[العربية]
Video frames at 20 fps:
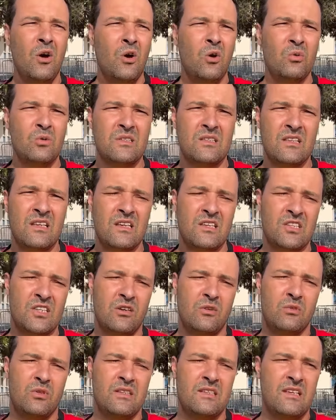والسنه
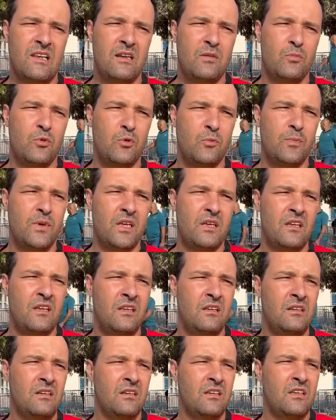جاو دي زيليمون
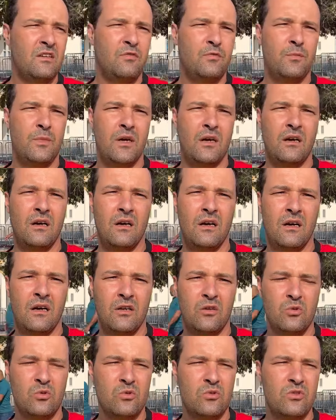باهيين كيف ما
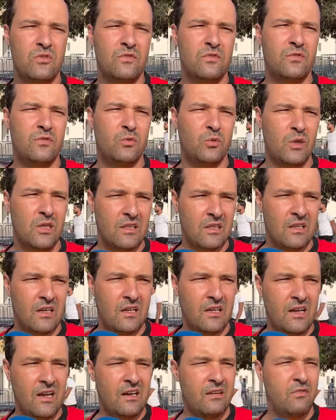يوسف ولدنا
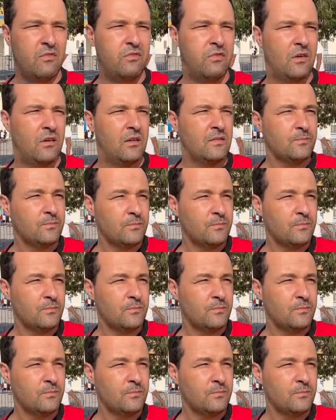يعرف